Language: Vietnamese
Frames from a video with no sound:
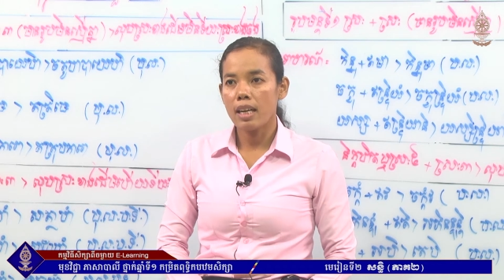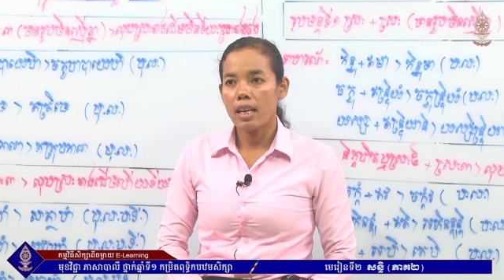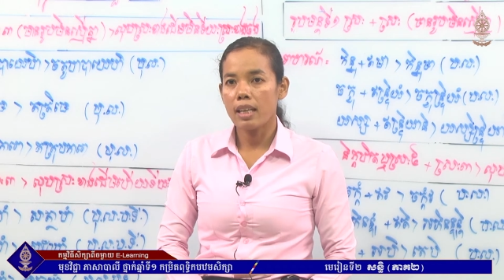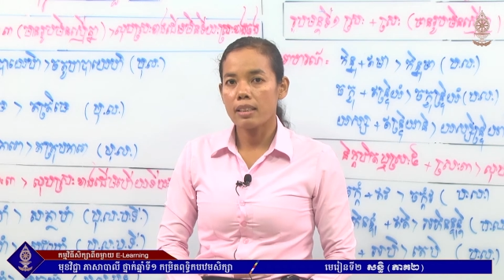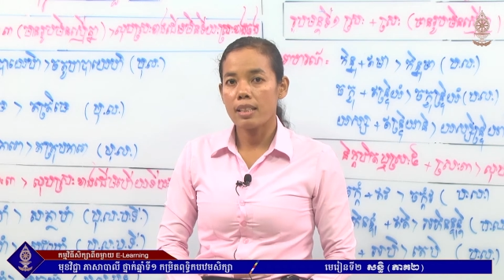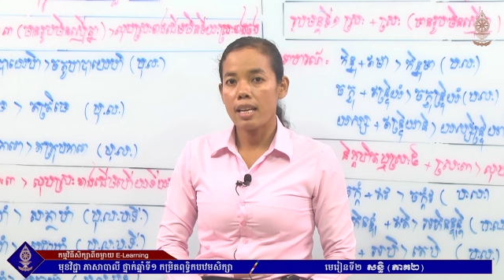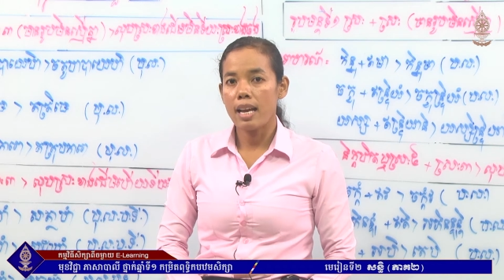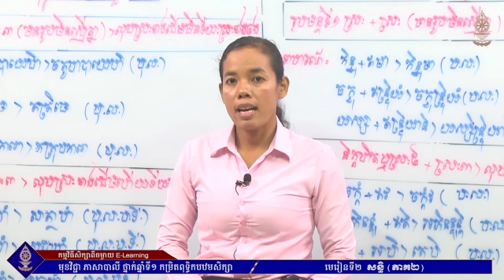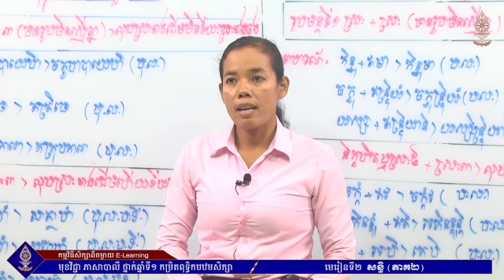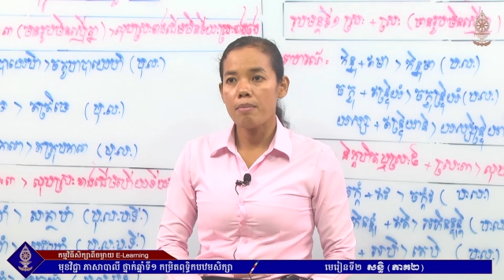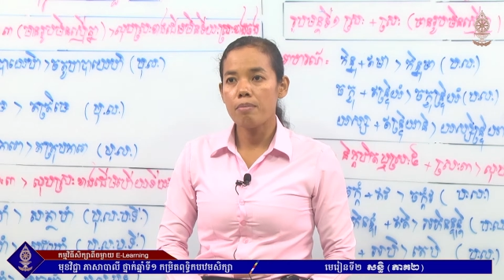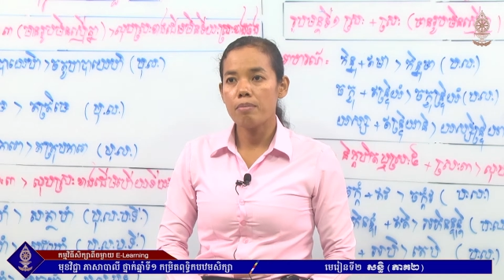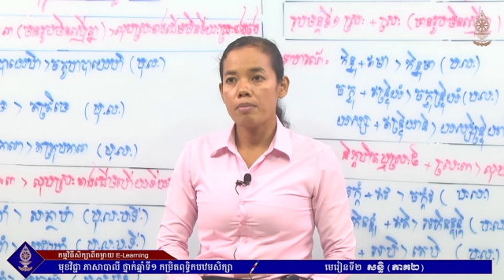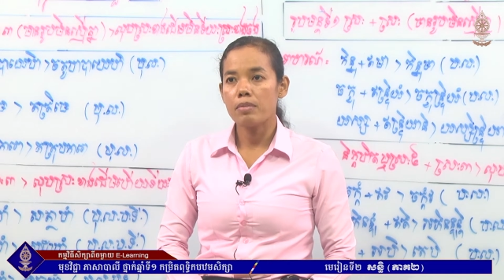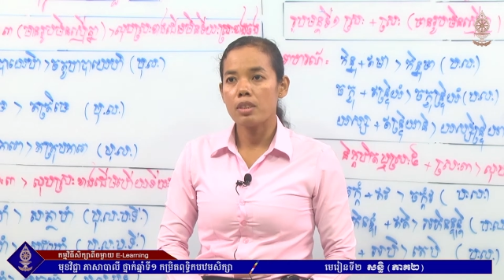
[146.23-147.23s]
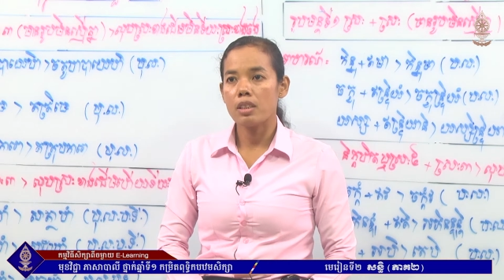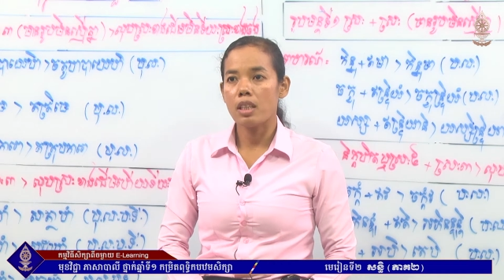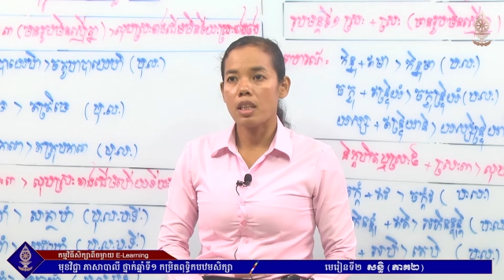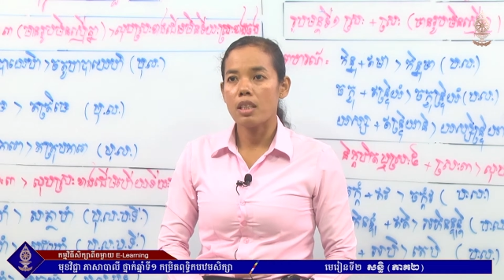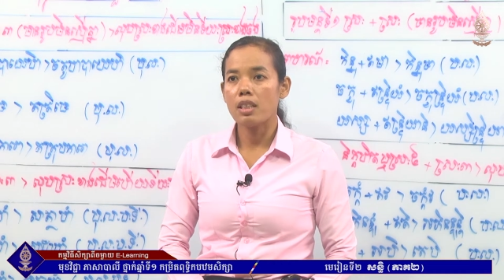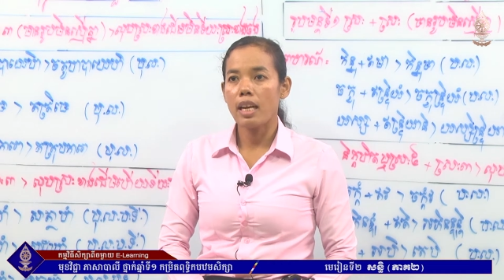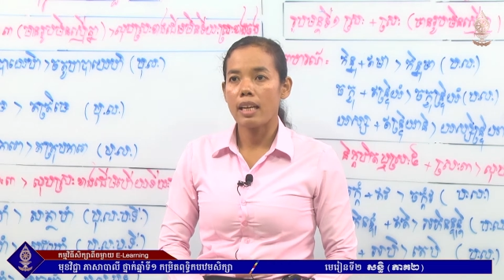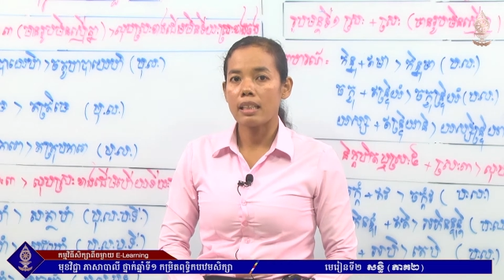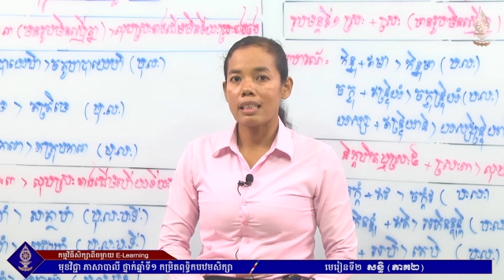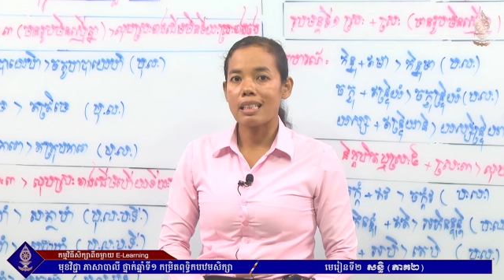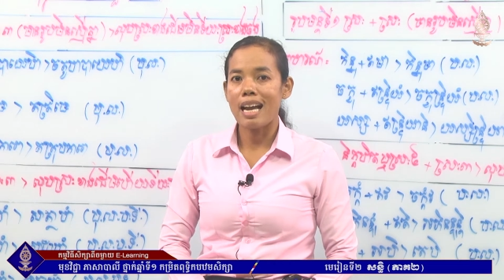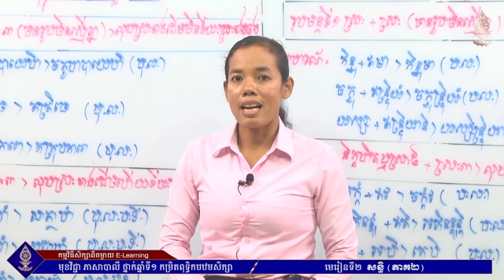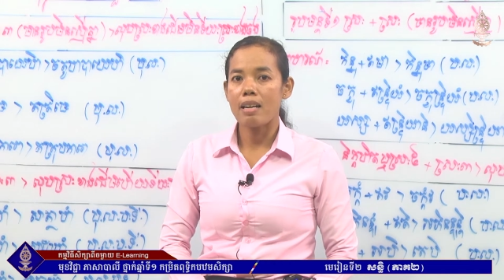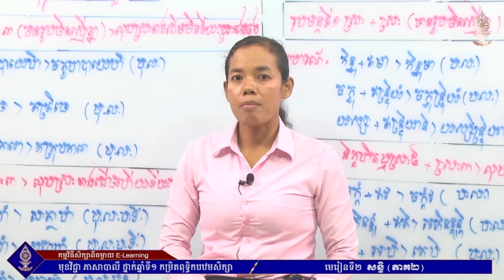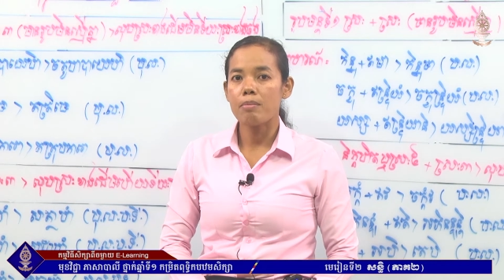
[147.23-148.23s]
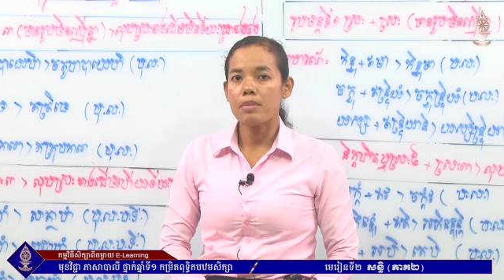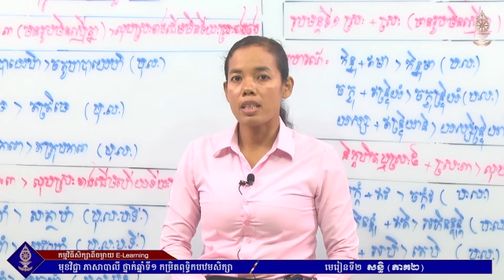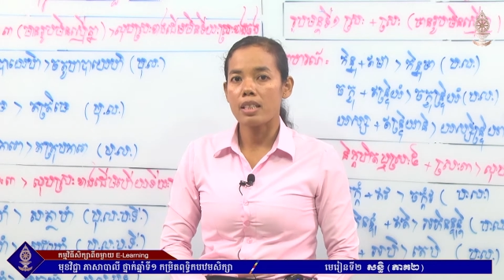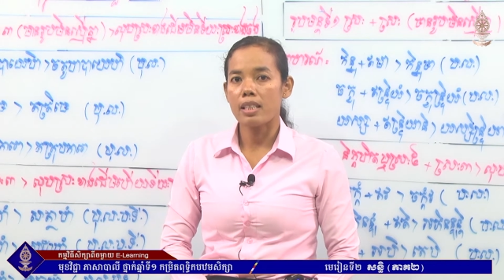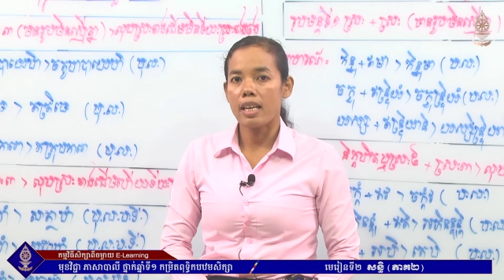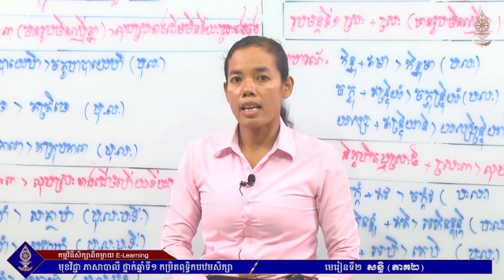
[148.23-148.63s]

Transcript: hàng đám cứ nơi hàng đám xây